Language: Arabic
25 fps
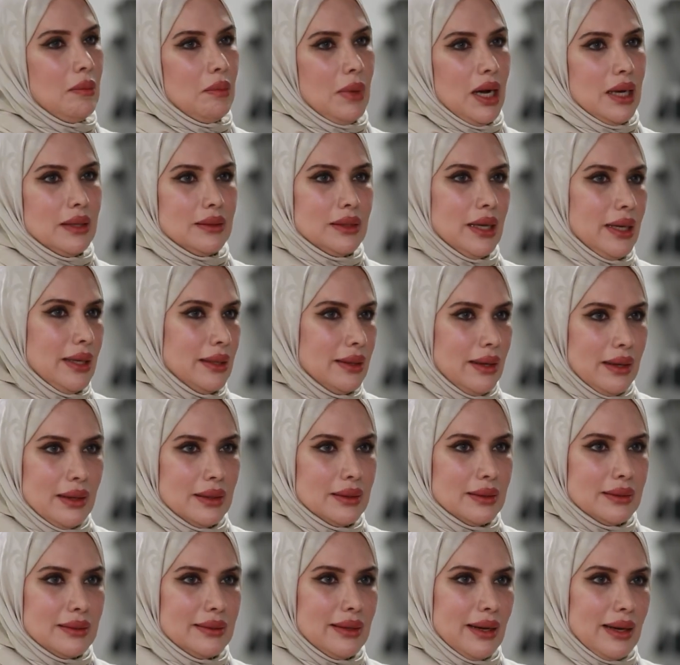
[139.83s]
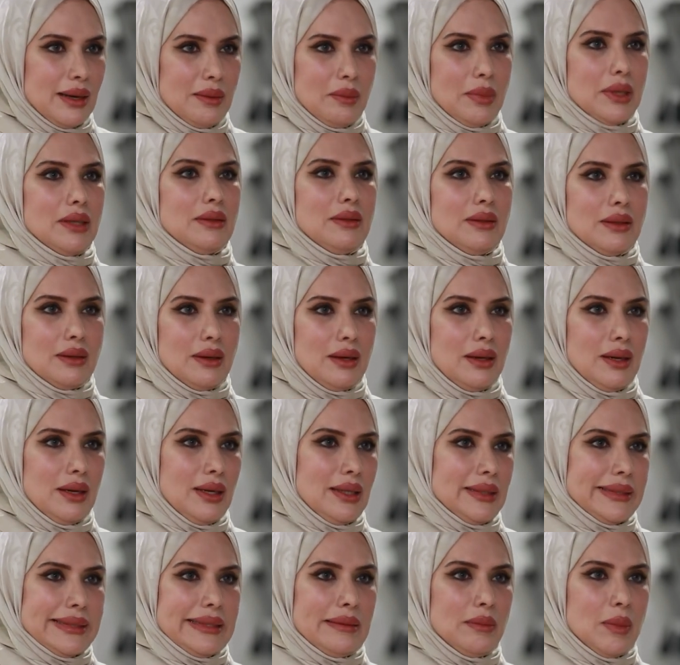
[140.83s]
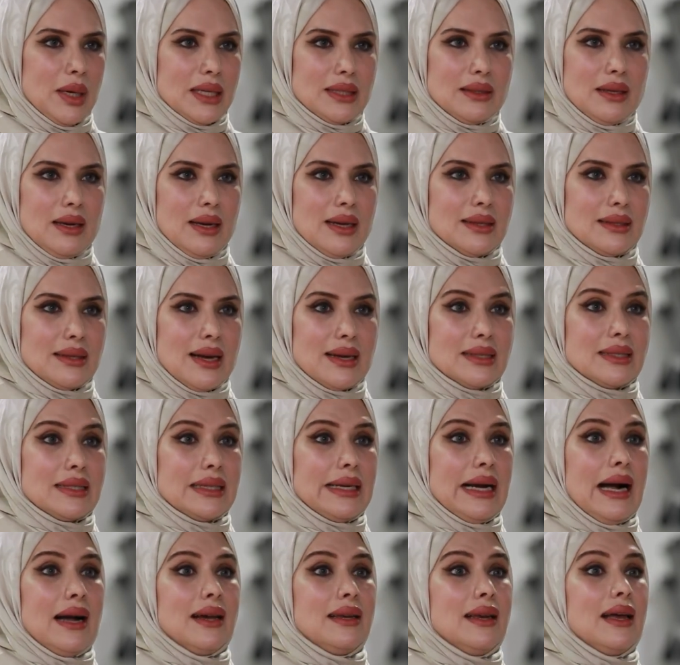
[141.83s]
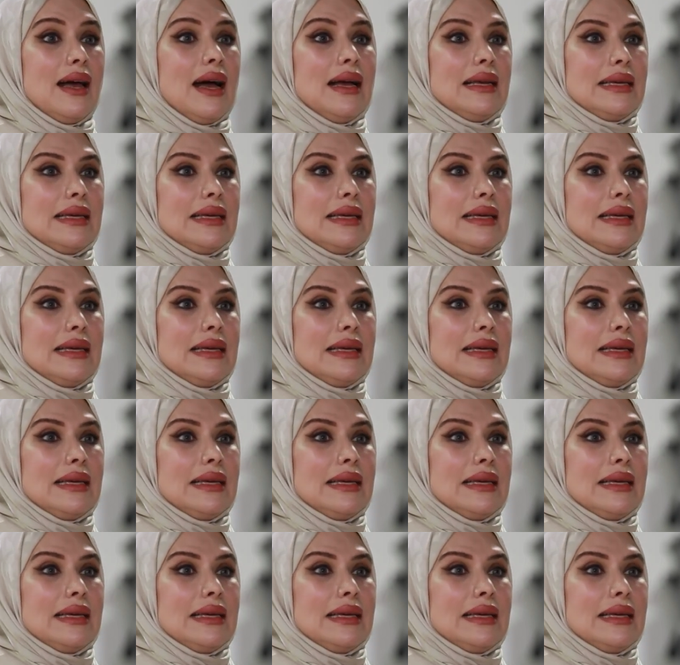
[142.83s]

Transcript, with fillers: مع ان احنا دائما الاعتماد الاساسي على